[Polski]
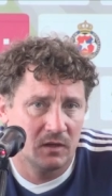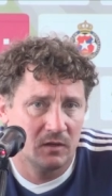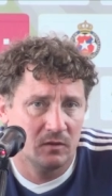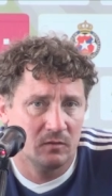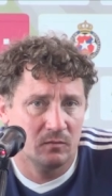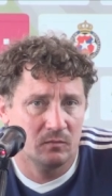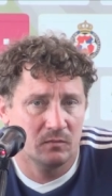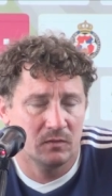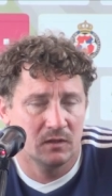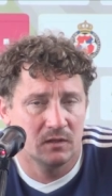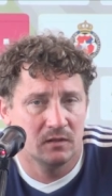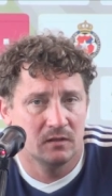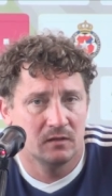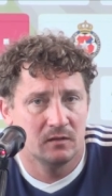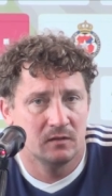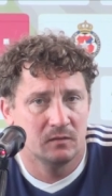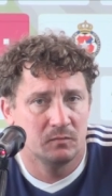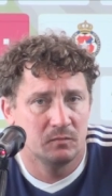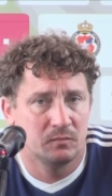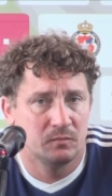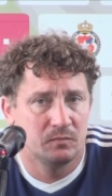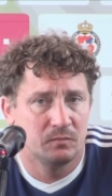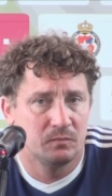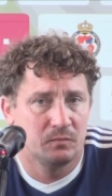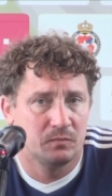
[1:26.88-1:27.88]
mają
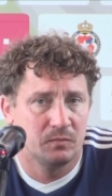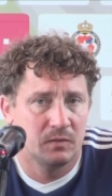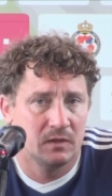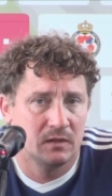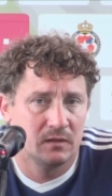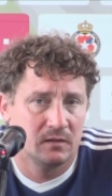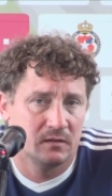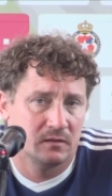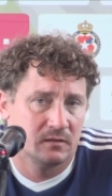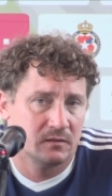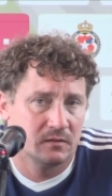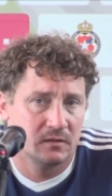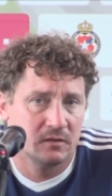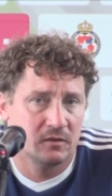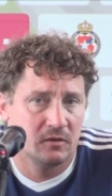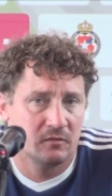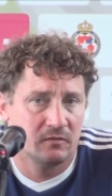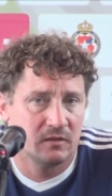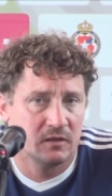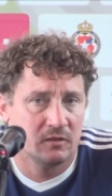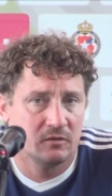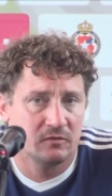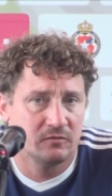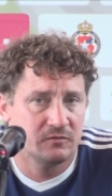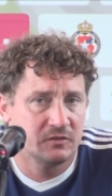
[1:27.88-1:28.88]
Y,
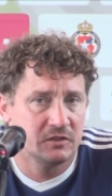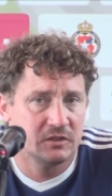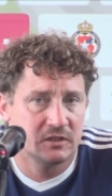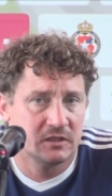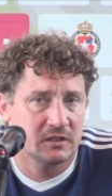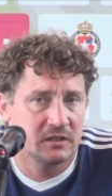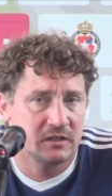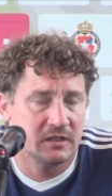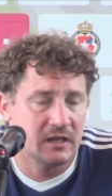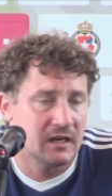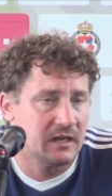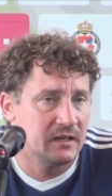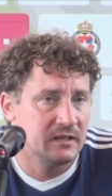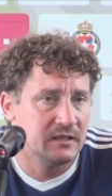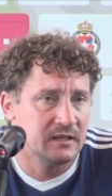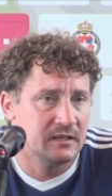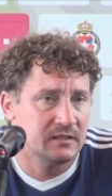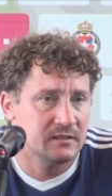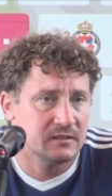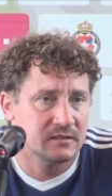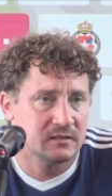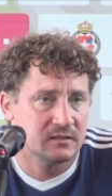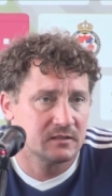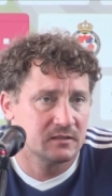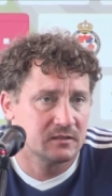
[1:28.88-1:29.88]
Jowanowicz,
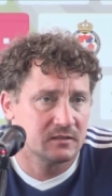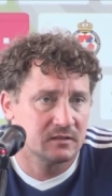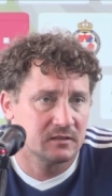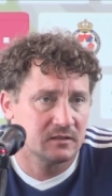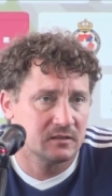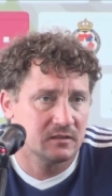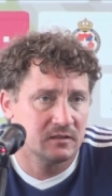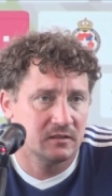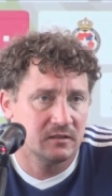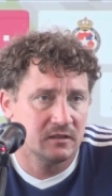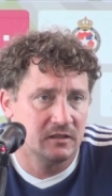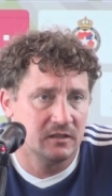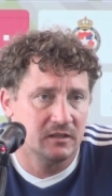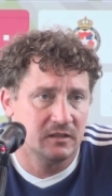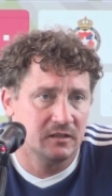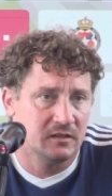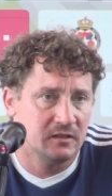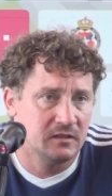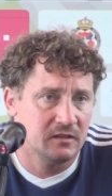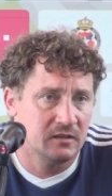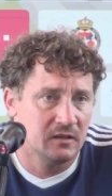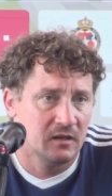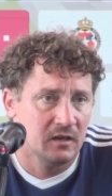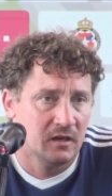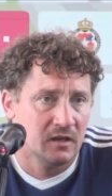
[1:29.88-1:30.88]
Jaliens
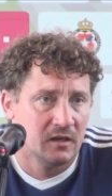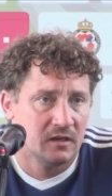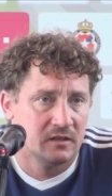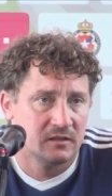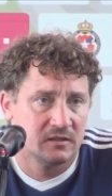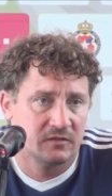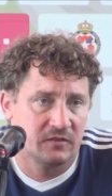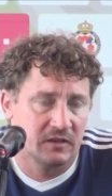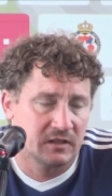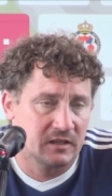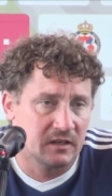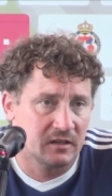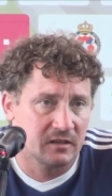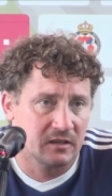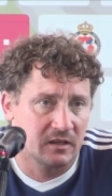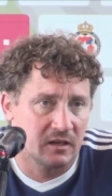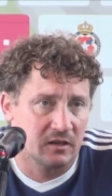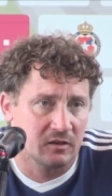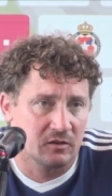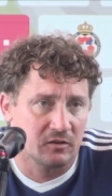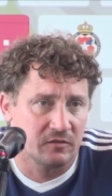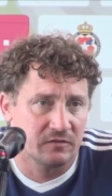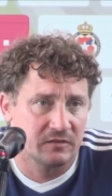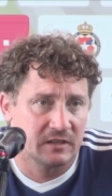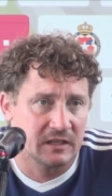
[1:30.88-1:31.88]
i Cwetan
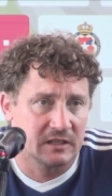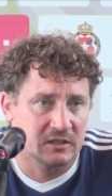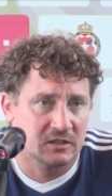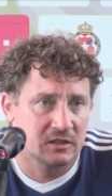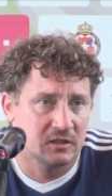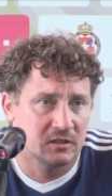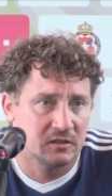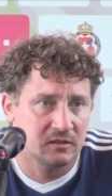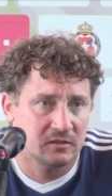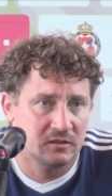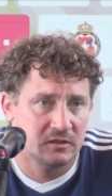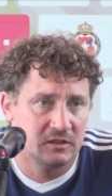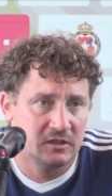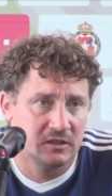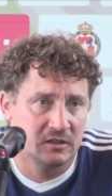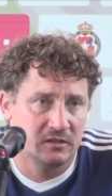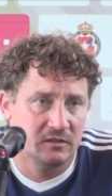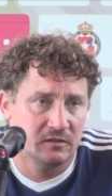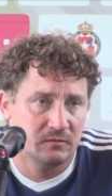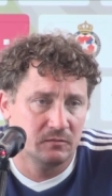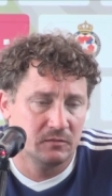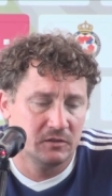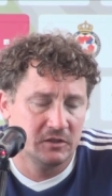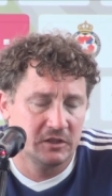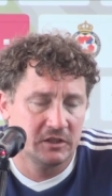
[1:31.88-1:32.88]
Gękow. Także dzi
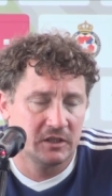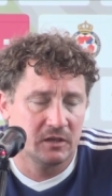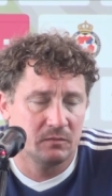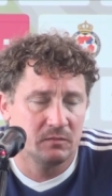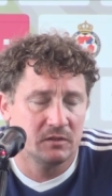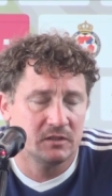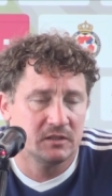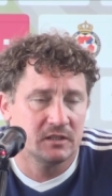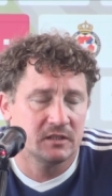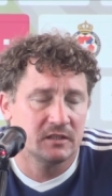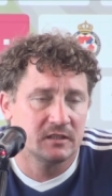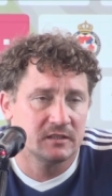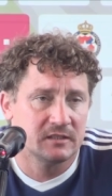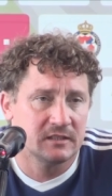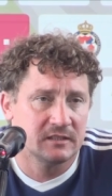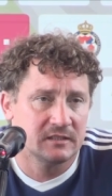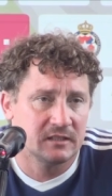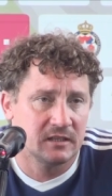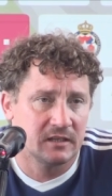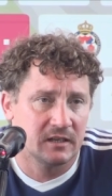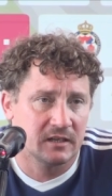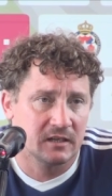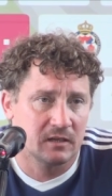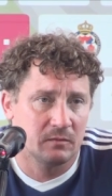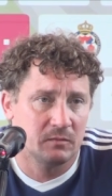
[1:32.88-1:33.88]
dzisiaj będzie
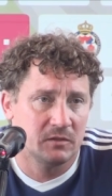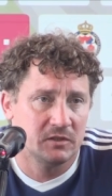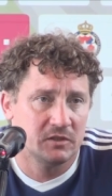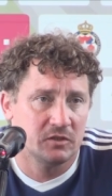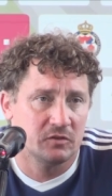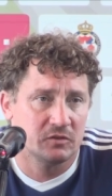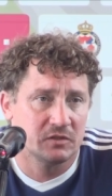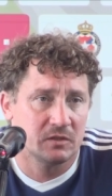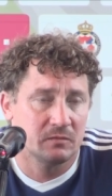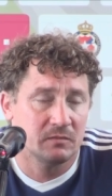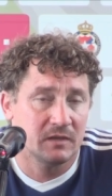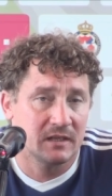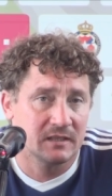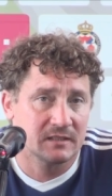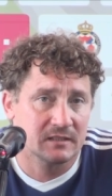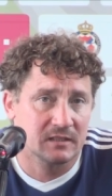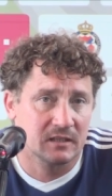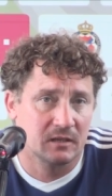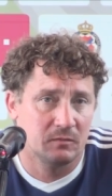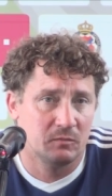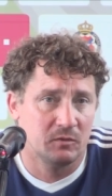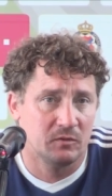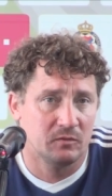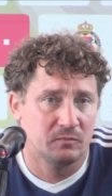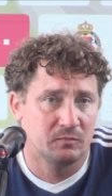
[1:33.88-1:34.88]
decyzja, jaka będzie
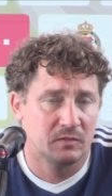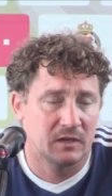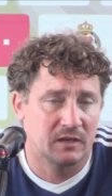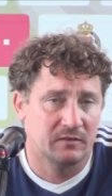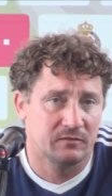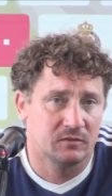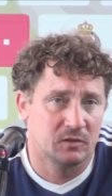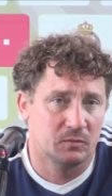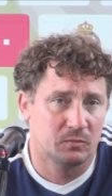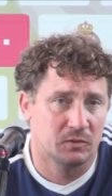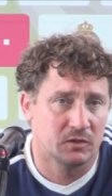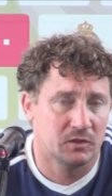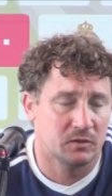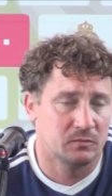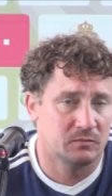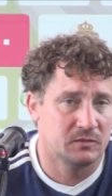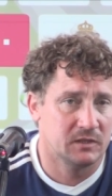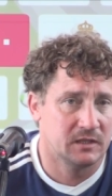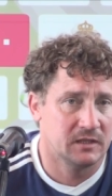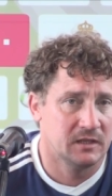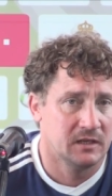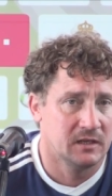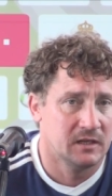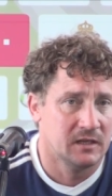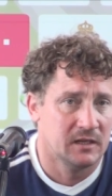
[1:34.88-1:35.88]
osiemnastka, bo
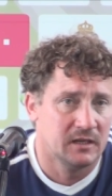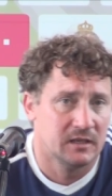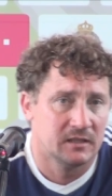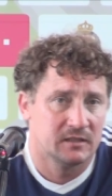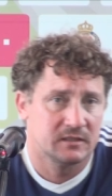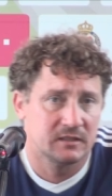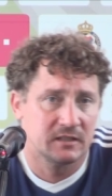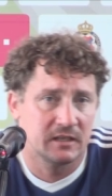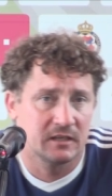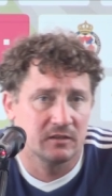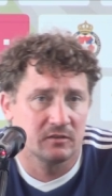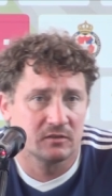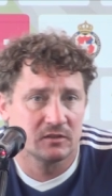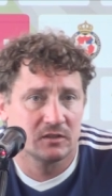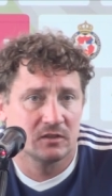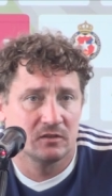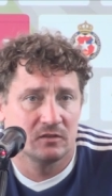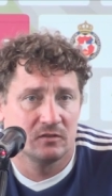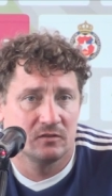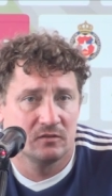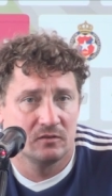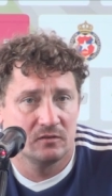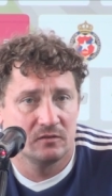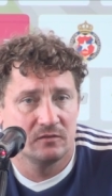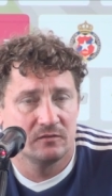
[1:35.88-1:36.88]
prawdopodobnie z tego,
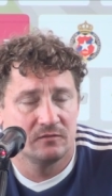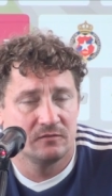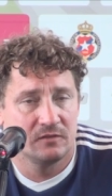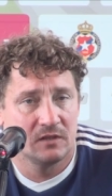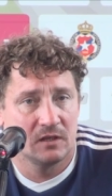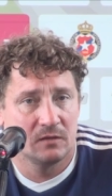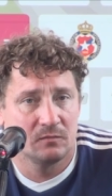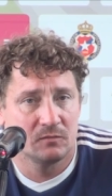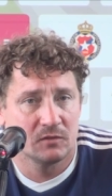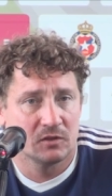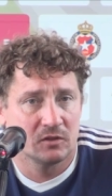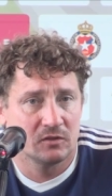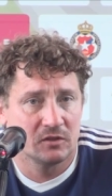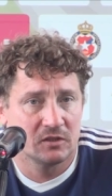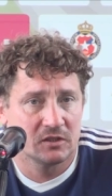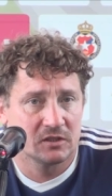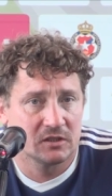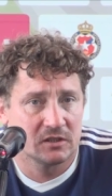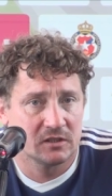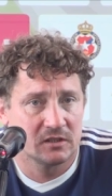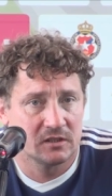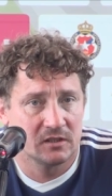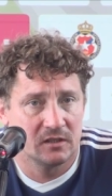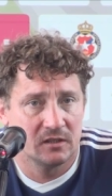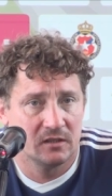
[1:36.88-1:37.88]
co wiem, to
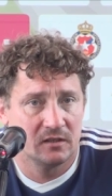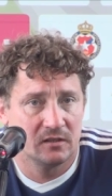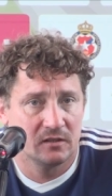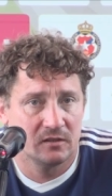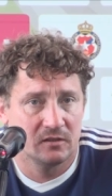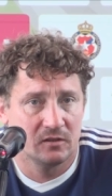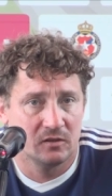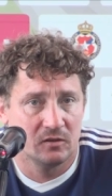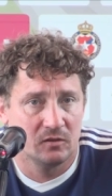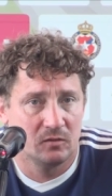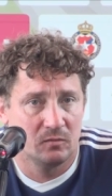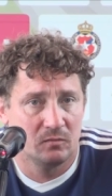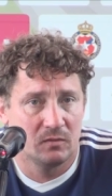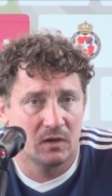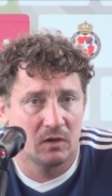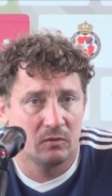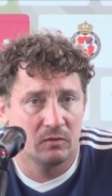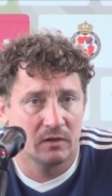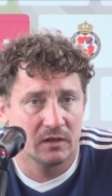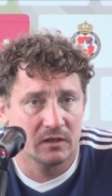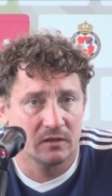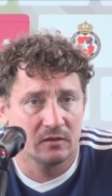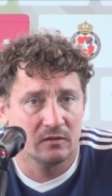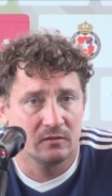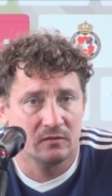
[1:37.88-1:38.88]
jeszcze do
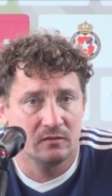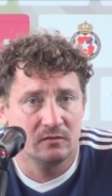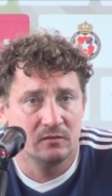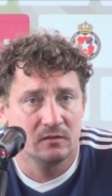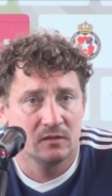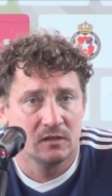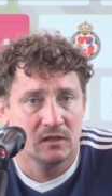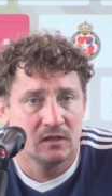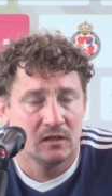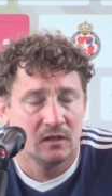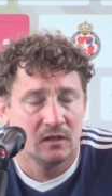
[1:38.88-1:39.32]
Małego,